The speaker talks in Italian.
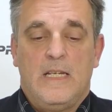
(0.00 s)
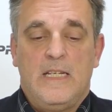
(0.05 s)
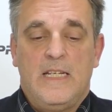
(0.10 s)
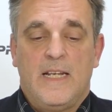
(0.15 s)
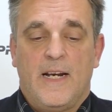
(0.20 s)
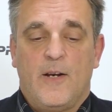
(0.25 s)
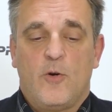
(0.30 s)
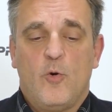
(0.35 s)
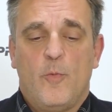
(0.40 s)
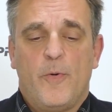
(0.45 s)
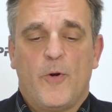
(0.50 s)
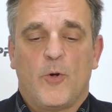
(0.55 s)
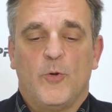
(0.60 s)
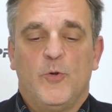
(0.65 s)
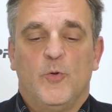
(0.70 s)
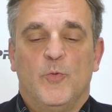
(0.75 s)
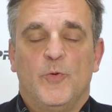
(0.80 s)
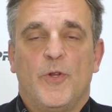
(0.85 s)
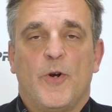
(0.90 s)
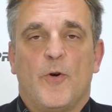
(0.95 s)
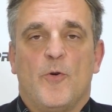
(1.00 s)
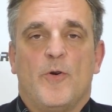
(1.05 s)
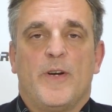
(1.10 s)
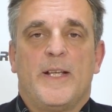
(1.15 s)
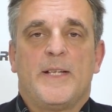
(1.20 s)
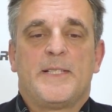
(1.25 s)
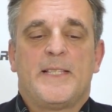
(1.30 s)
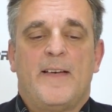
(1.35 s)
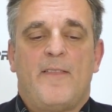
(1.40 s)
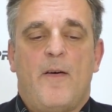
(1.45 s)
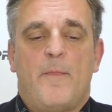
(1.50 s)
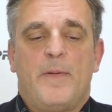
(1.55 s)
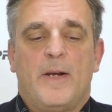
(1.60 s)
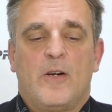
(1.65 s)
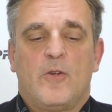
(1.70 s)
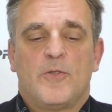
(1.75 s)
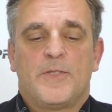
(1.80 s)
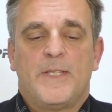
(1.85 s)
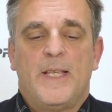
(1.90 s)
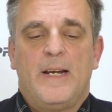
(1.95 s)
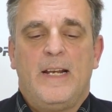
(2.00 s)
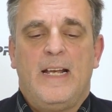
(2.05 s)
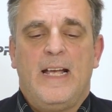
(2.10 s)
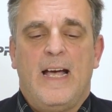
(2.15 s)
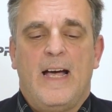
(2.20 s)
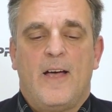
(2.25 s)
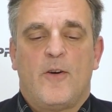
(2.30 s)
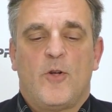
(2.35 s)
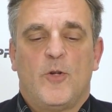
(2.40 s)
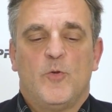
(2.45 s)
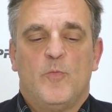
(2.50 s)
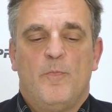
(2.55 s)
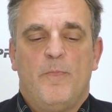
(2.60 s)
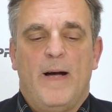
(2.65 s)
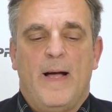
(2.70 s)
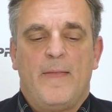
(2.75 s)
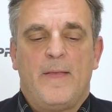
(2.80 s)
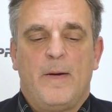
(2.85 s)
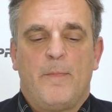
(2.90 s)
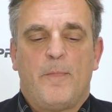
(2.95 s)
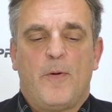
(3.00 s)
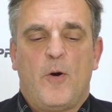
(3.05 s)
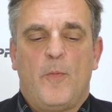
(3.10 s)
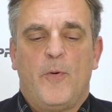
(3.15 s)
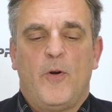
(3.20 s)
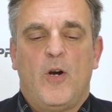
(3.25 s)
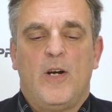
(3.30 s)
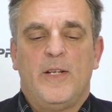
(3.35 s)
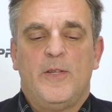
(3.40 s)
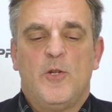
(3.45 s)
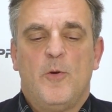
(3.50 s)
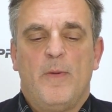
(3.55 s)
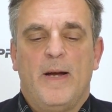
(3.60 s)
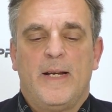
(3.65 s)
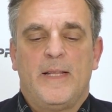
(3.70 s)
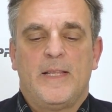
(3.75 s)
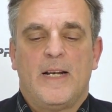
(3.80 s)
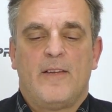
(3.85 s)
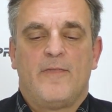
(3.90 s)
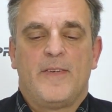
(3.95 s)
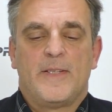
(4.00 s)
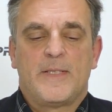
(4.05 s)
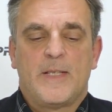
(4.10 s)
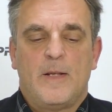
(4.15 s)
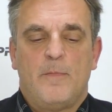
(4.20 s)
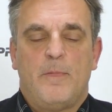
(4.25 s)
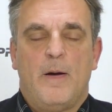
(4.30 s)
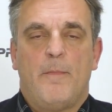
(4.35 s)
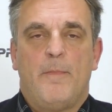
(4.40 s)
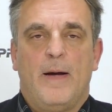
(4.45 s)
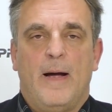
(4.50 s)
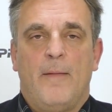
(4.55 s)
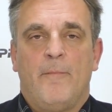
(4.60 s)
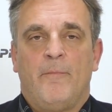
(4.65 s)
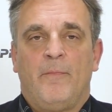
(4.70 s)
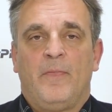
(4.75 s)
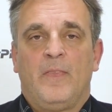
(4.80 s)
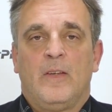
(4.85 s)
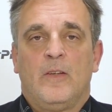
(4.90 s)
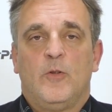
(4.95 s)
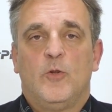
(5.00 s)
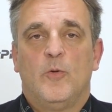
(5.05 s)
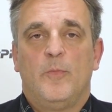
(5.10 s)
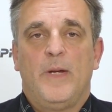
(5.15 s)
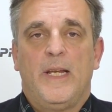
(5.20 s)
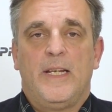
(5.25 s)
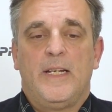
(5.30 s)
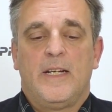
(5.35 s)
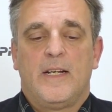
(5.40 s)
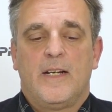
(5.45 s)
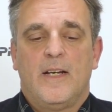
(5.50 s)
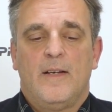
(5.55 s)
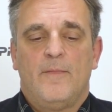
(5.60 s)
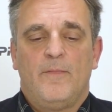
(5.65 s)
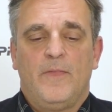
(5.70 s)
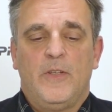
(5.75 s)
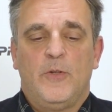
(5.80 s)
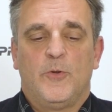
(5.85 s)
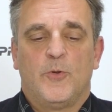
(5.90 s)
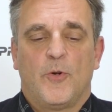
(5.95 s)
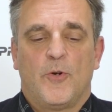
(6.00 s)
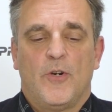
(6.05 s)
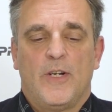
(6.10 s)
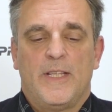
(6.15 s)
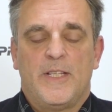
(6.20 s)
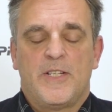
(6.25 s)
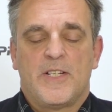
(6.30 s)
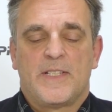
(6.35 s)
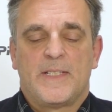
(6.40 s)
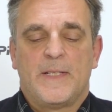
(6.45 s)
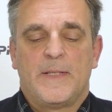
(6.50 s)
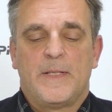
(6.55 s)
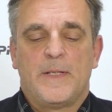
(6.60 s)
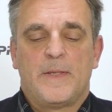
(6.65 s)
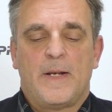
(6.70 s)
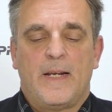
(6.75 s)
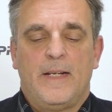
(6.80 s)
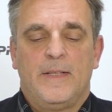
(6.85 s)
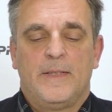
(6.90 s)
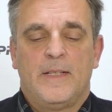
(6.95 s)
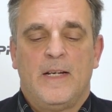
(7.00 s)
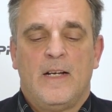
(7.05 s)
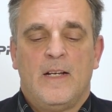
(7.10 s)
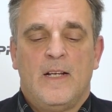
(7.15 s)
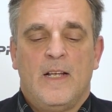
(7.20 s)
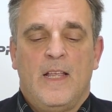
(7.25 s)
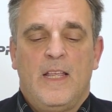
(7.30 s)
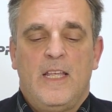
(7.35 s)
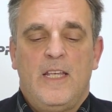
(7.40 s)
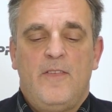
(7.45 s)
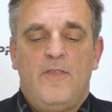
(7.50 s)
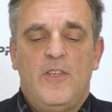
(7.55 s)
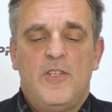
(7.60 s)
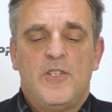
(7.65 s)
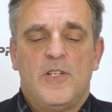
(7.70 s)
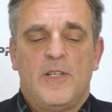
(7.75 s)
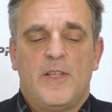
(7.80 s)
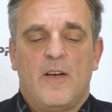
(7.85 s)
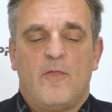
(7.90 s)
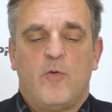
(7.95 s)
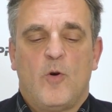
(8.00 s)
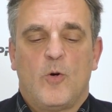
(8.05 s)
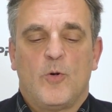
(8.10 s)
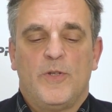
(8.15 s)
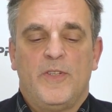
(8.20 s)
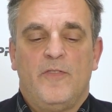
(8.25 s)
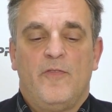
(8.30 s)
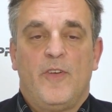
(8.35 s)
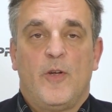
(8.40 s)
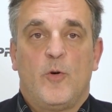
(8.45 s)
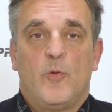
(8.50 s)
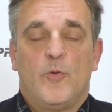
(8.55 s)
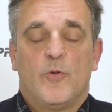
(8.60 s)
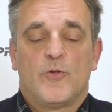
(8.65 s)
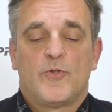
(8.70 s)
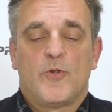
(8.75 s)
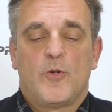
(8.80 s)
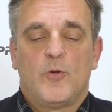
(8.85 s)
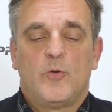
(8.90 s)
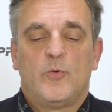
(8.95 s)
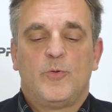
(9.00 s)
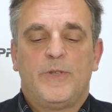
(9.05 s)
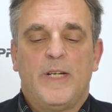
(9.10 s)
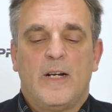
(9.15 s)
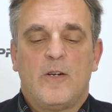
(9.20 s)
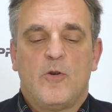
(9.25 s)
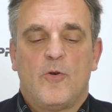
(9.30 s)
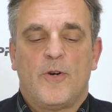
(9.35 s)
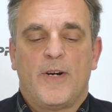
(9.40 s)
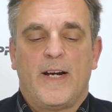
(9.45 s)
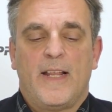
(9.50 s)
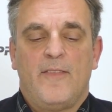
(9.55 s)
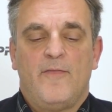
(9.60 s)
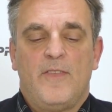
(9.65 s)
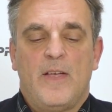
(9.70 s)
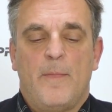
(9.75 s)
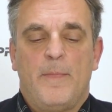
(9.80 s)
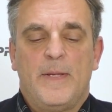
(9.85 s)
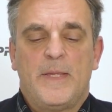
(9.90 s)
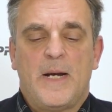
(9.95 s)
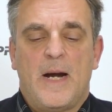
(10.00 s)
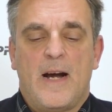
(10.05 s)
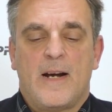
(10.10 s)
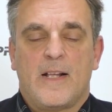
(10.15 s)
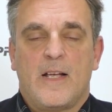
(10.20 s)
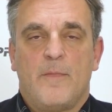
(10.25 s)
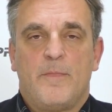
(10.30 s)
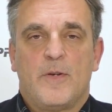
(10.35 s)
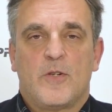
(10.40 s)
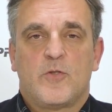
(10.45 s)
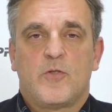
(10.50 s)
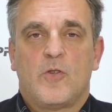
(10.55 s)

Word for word: Il recupero di un drone stava per costare caro ad un padre proprio all'indomani della festa del papà. Domenica, intorno alle 17.30, i vigili del fuoco di Inveruno sono dovuti accorrere in via Petrarca per